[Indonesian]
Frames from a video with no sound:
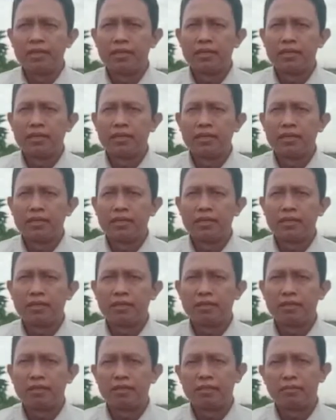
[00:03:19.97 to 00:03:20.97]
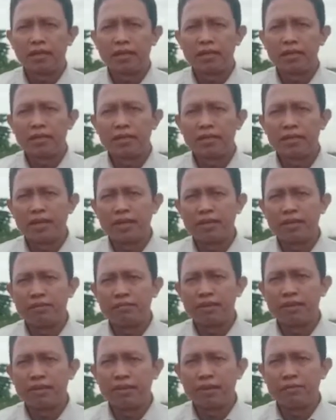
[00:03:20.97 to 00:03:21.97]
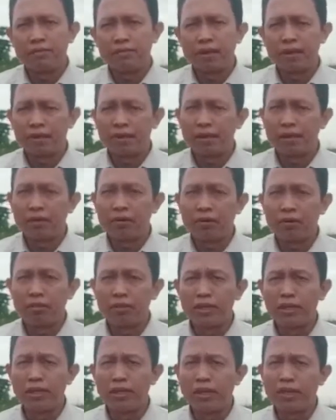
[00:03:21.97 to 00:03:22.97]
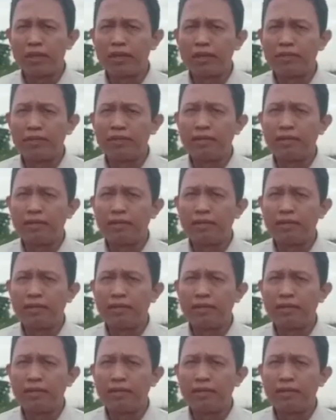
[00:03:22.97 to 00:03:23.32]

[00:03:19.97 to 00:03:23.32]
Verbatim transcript: Eh, lebih banyak aktivitas sebaran ekonominya ya